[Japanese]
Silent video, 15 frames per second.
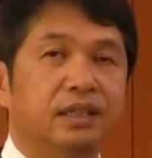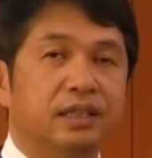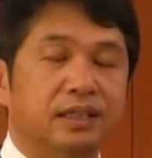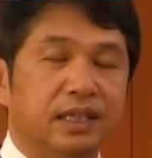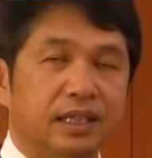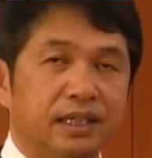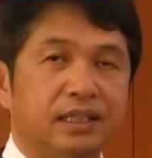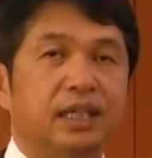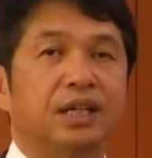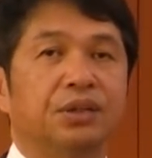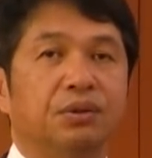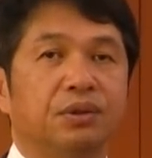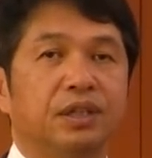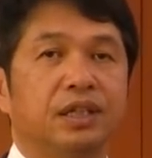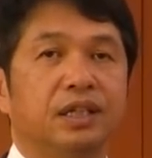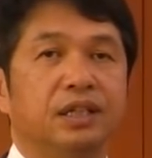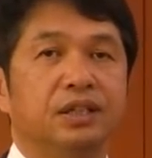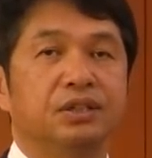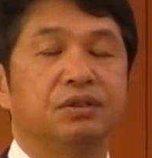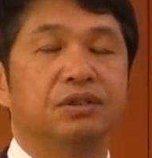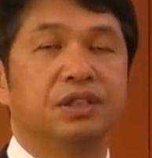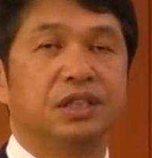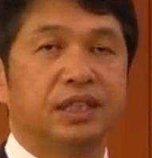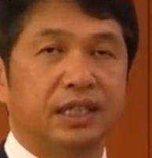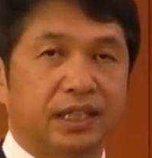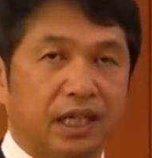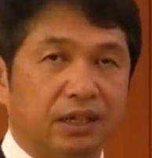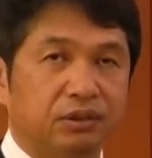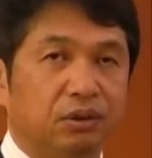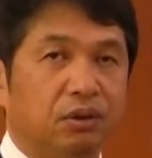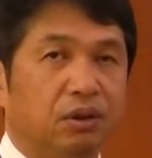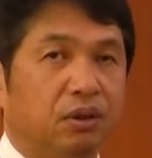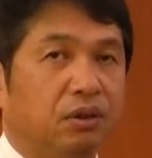実際に作業に従事していただく